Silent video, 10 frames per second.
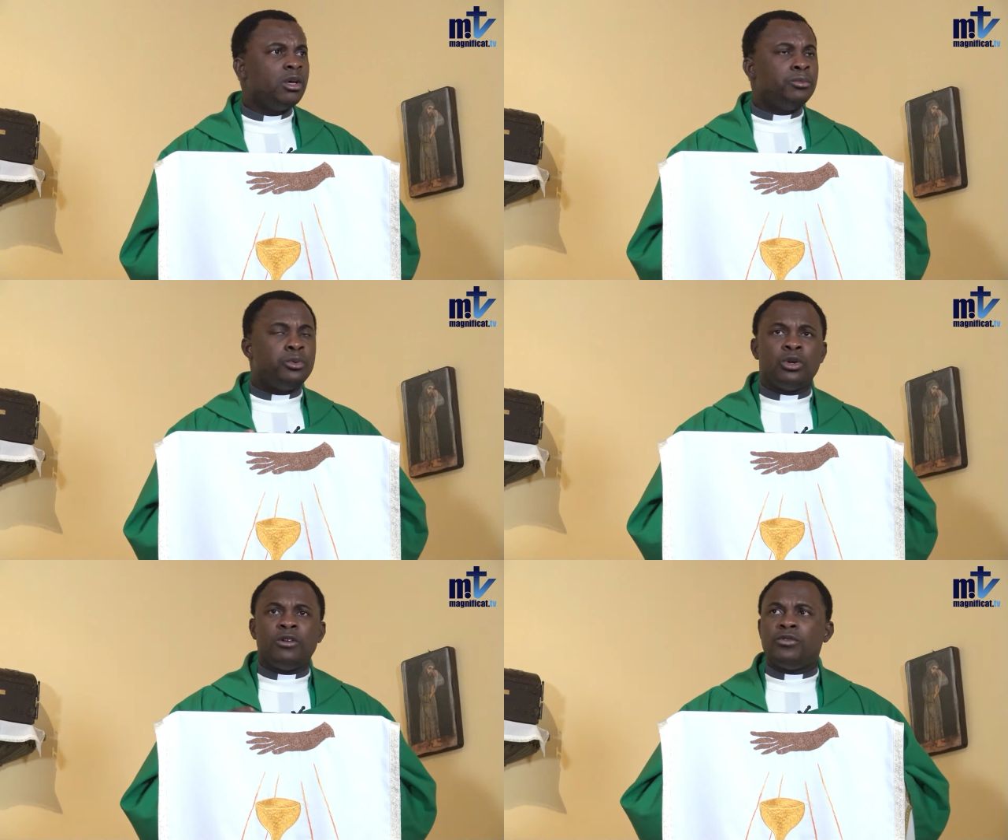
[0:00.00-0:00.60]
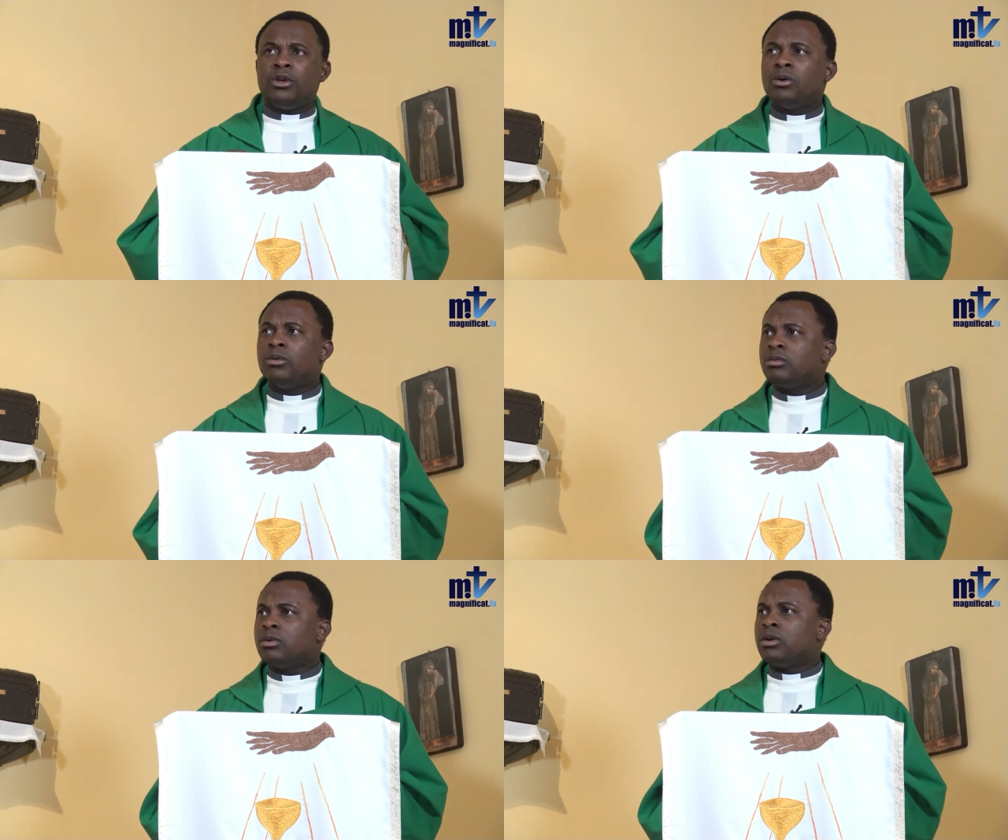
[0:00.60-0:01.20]
Purifions
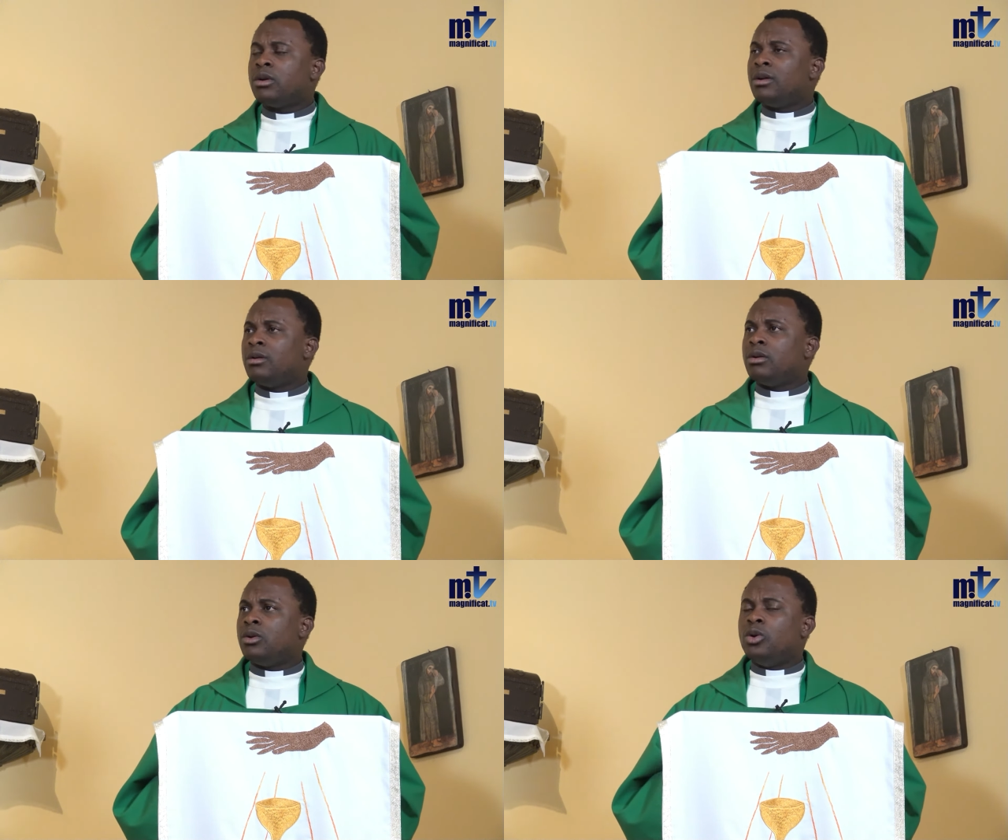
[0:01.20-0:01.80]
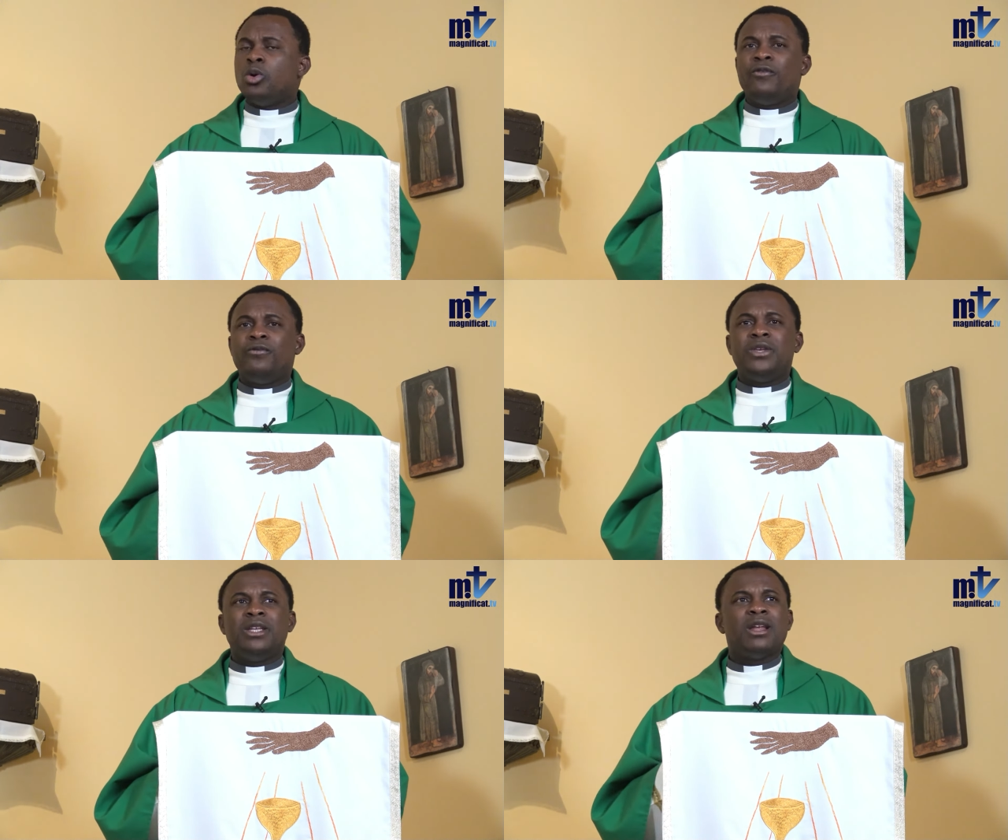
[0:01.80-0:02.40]
nos
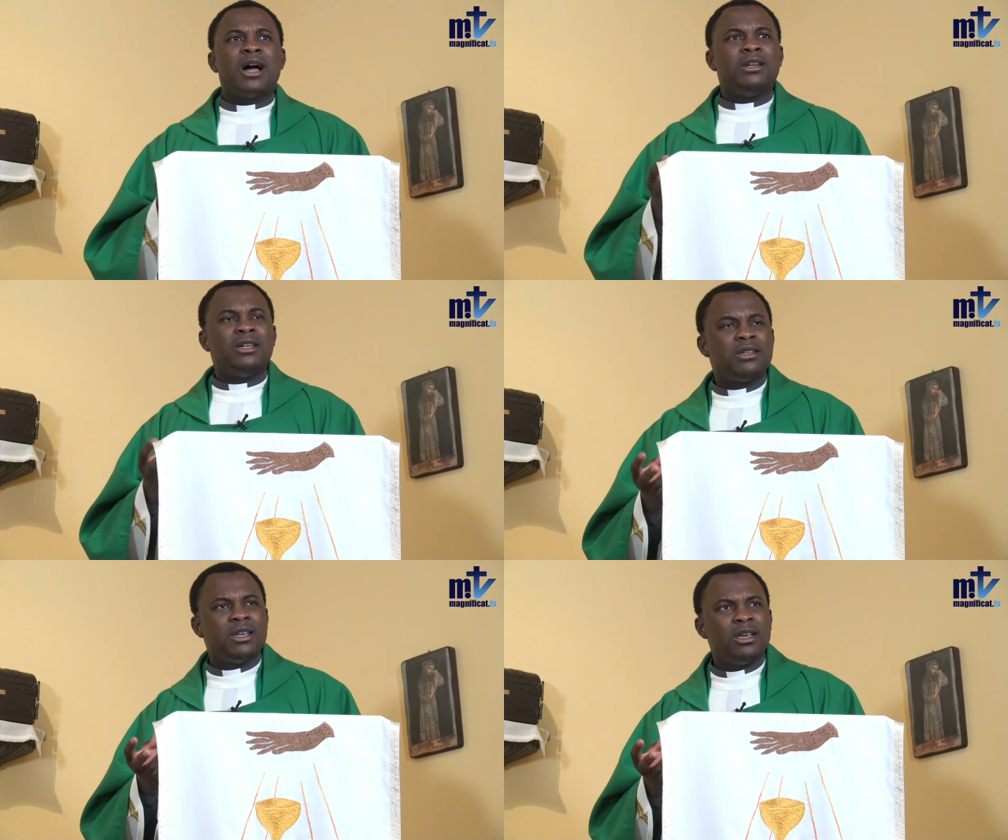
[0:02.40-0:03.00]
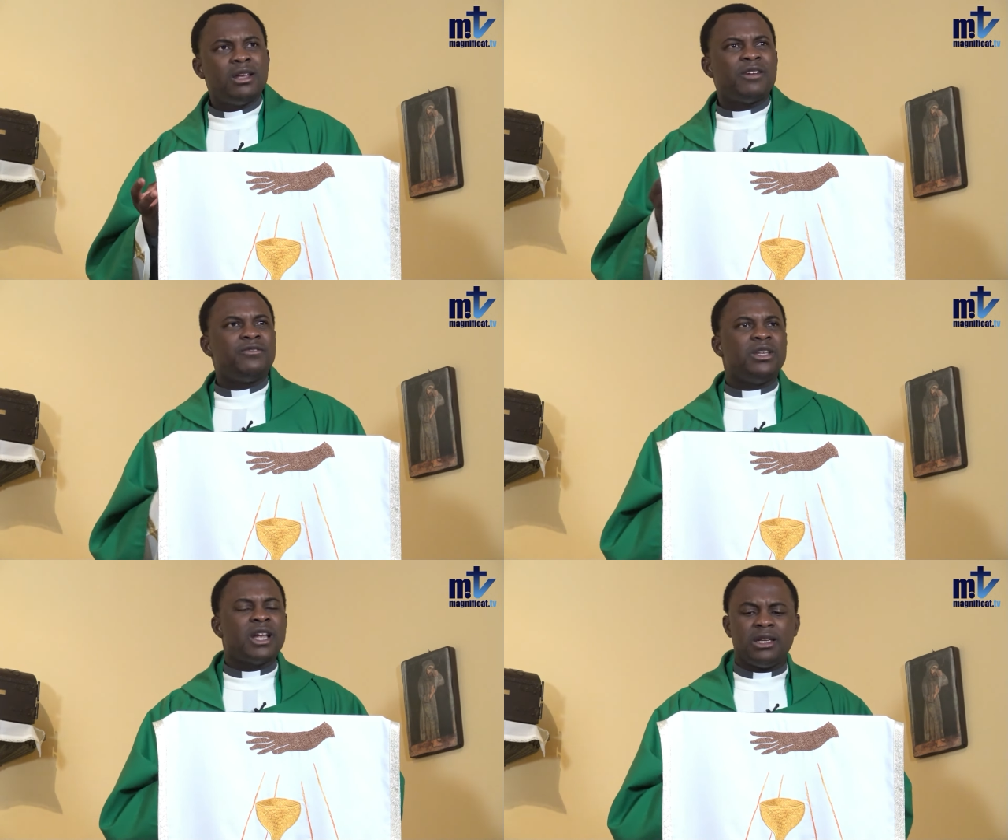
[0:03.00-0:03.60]
finalités, la
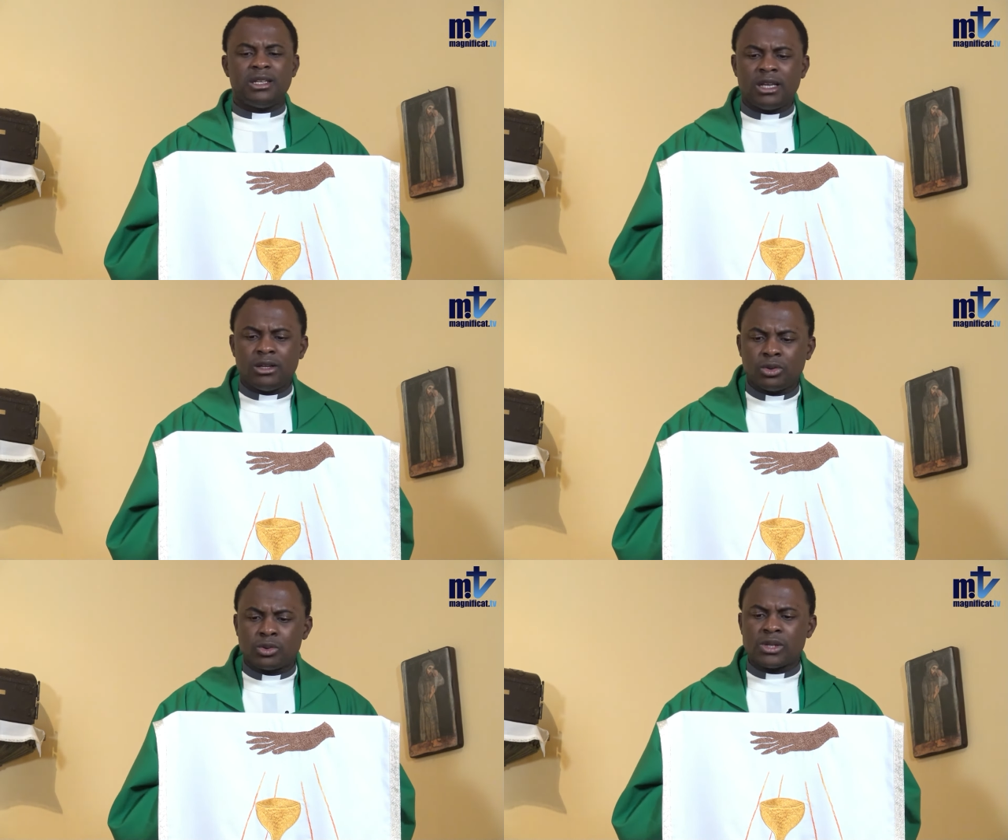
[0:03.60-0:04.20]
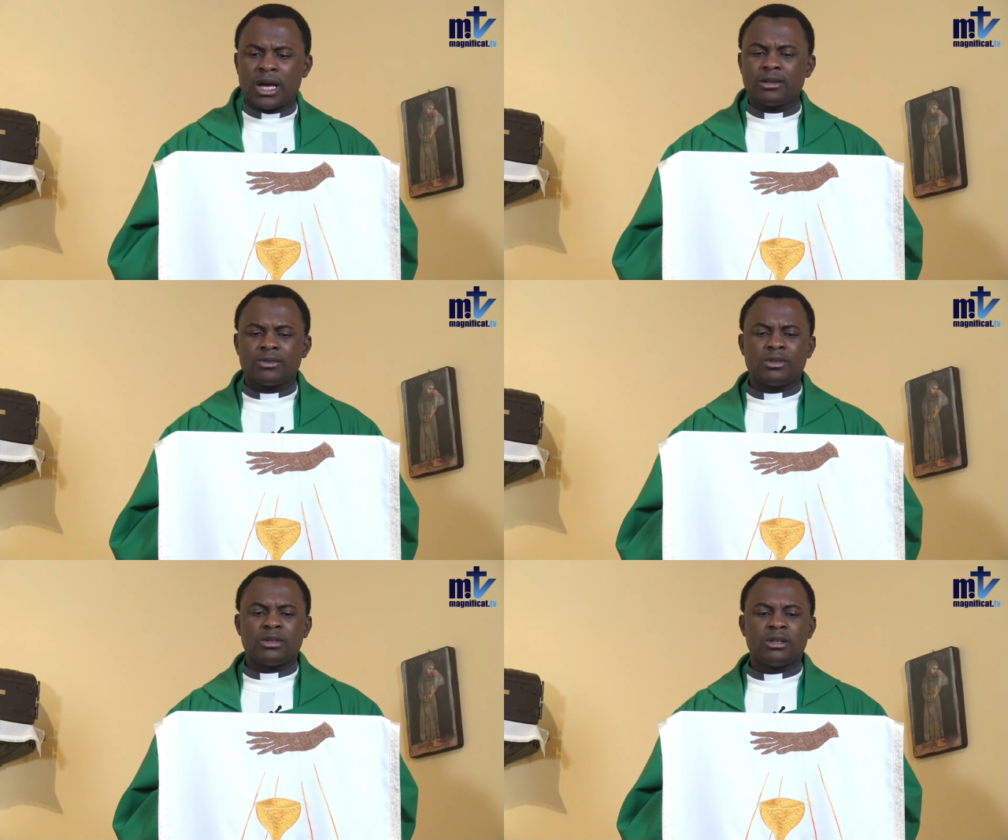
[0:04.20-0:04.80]
finalité de nos actes.